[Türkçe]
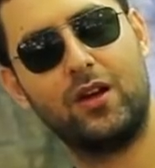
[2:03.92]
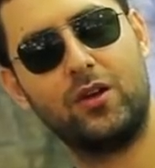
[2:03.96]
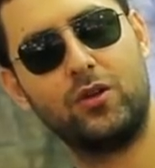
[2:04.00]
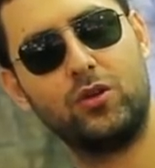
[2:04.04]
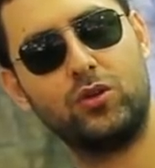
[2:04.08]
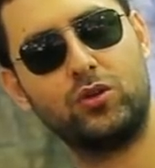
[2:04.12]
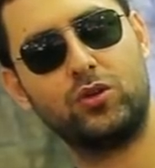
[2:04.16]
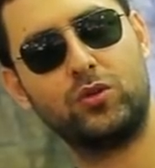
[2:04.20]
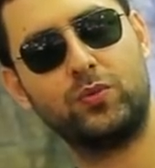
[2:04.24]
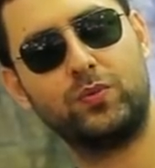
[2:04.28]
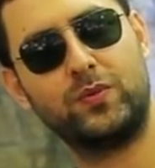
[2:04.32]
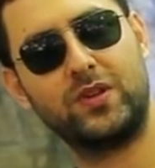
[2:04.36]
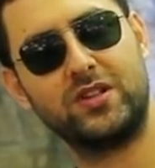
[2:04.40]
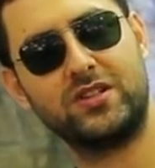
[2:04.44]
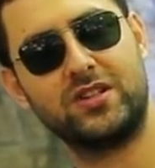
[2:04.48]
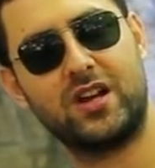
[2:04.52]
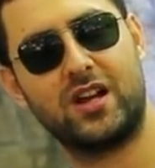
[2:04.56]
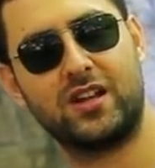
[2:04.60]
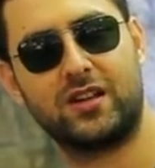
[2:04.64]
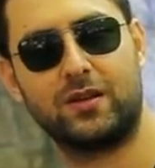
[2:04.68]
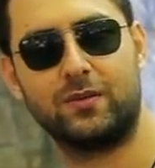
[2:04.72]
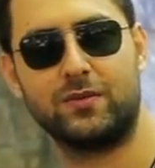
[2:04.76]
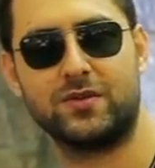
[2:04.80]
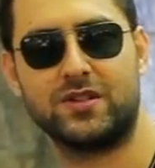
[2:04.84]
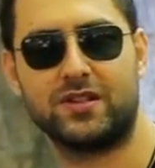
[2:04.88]
YouTube'da
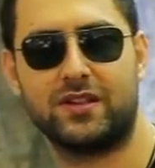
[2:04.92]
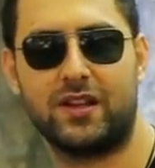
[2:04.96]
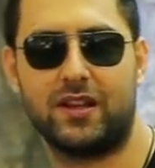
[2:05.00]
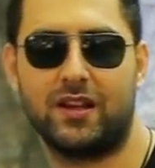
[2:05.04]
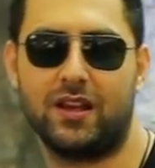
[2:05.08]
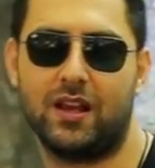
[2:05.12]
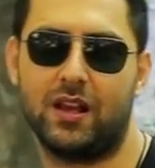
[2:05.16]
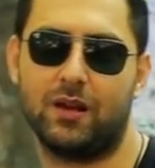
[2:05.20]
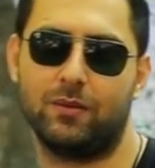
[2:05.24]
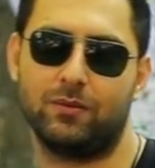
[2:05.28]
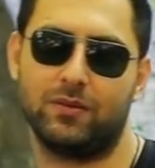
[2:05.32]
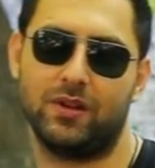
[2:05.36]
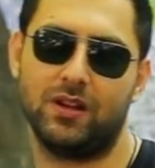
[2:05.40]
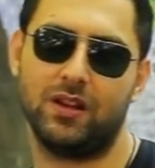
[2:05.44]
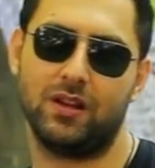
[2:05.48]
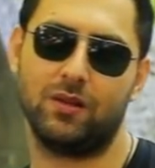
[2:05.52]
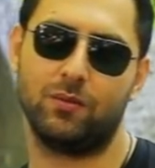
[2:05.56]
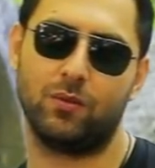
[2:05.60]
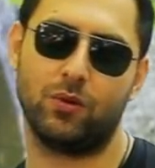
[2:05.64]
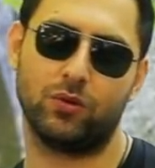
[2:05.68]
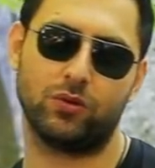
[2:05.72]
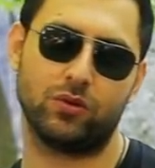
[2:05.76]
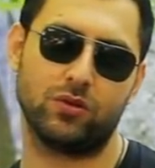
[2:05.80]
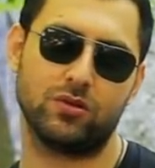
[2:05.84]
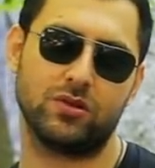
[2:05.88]
şansımızı deneyelim dedik.
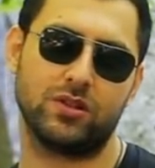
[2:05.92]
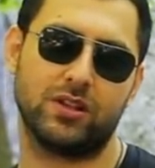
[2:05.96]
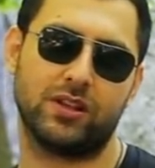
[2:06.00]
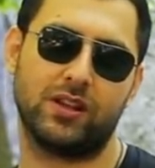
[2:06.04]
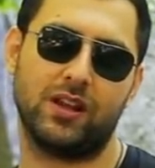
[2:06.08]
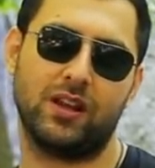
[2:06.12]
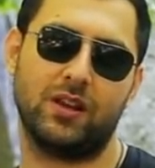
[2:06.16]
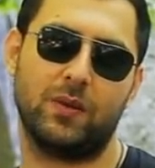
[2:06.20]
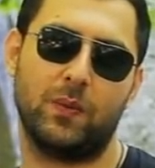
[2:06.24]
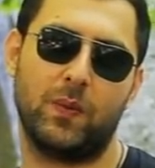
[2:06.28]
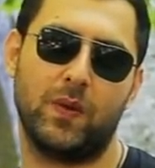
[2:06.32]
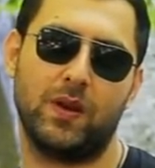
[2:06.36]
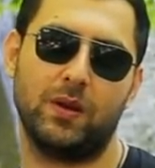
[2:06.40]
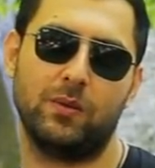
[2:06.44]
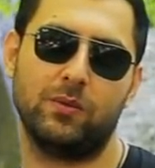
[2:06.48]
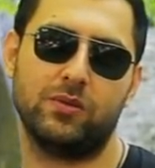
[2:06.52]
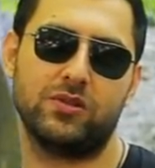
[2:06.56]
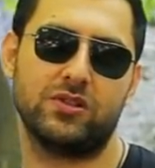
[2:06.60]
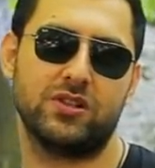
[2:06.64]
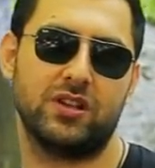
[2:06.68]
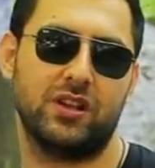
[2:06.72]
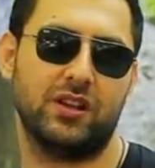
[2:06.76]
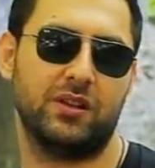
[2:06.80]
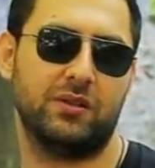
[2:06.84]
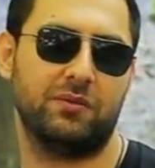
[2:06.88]
Motosiklet benim
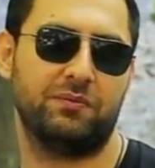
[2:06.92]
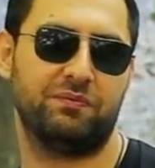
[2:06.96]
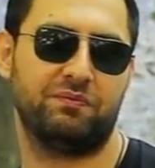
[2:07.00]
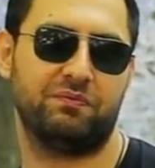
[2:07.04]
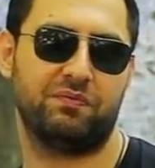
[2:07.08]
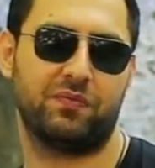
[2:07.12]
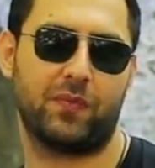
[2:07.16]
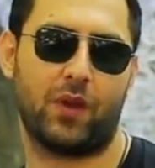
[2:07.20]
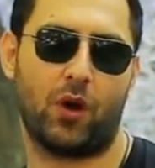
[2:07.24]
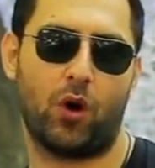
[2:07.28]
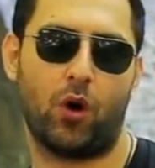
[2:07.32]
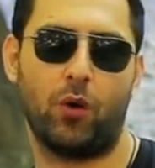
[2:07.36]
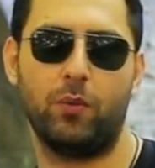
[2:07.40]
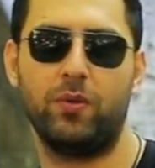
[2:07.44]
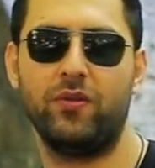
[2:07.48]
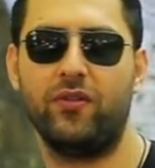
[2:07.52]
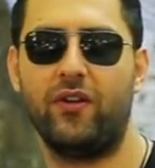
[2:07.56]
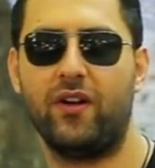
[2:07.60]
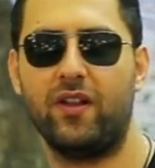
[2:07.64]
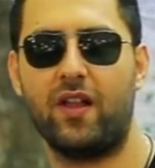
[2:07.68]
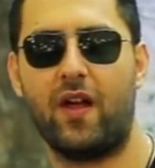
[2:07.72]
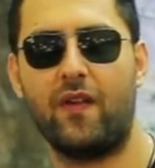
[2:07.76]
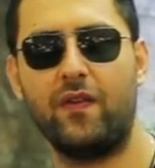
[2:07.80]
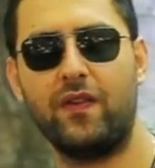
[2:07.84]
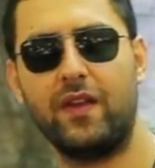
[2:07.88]
için hobi
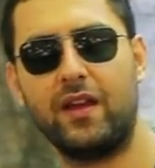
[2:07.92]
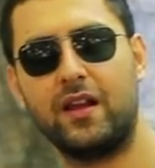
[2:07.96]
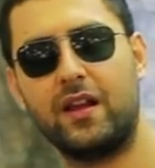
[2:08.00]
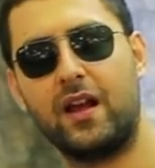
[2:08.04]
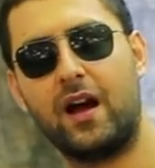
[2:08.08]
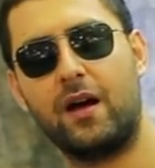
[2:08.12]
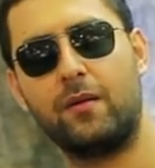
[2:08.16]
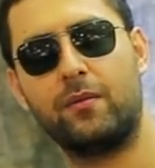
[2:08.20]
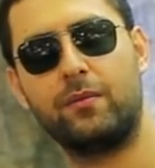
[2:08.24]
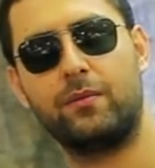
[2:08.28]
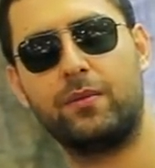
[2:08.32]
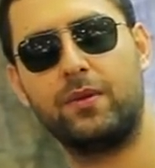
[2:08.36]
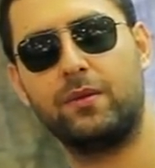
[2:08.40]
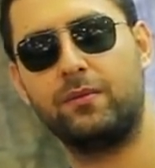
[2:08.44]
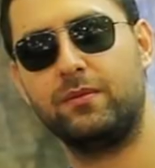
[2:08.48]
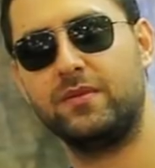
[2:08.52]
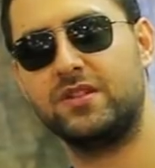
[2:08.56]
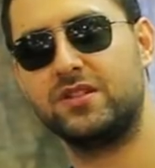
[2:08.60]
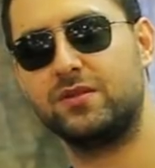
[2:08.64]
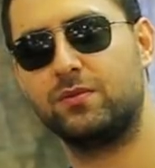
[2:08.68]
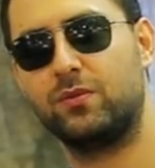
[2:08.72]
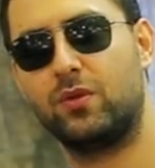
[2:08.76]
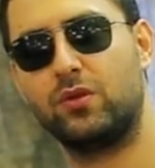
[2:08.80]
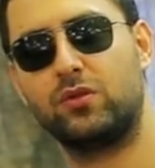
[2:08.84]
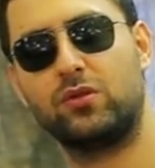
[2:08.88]
falan değil abi. Benim
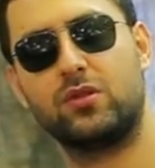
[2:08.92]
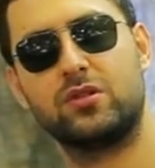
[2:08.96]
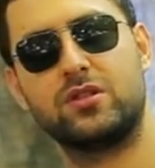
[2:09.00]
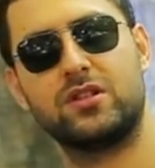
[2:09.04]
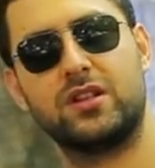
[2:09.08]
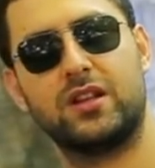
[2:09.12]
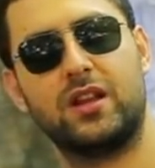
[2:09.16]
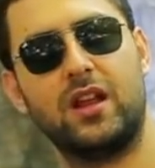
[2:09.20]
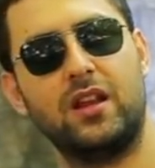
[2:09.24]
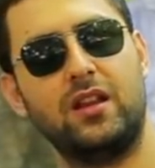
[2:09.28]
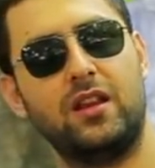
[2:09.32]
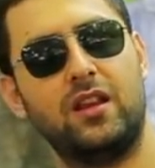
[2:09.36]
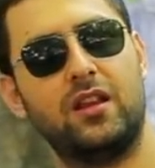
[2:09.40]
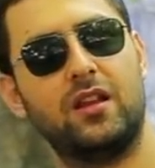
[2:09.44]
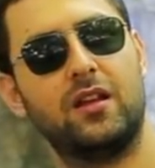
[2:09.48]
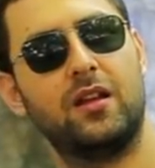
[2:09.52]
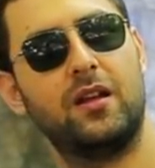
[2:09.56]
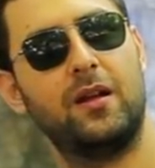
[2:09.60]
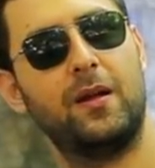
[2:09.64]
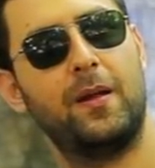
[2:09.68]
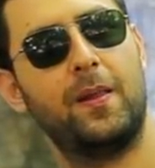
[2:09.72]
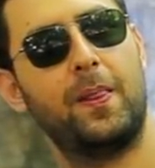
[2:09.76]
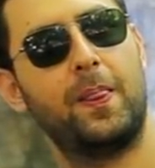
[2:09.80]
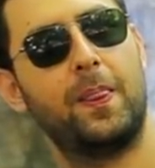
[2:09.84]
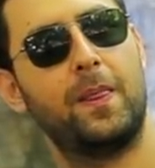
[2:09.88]
için motosiklet
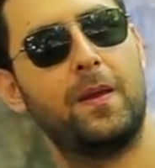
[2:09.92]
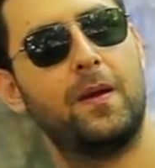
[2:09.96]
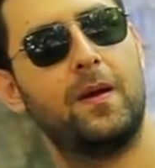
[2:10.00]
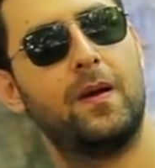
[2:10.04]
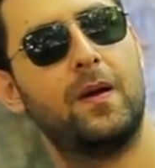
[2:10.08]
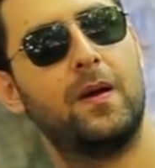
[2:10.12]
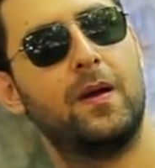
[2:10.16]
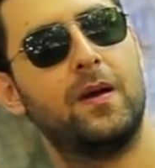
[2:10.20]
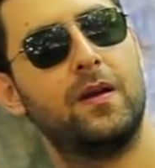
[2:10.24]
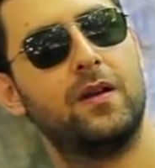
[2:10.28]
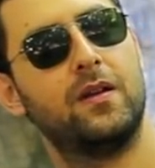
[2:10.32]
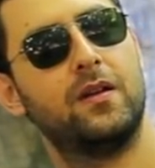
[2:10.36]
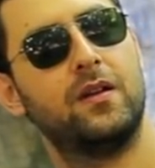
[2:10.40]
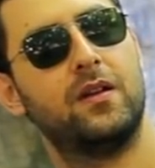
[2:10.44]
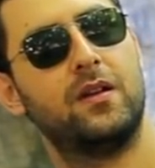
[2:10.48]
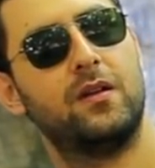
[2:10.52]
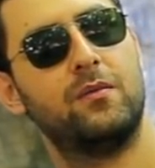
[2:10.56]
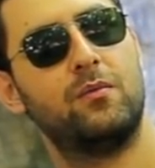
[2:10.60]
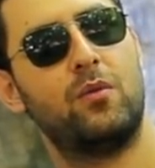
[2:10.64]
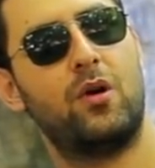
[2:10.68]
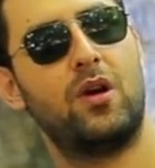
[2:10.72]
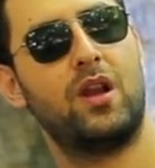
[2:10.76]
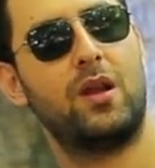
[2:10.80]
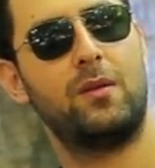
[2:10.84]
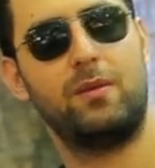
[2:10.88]

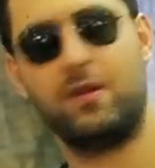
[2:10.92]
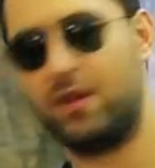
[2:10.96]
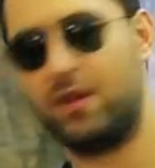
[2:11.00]
böyle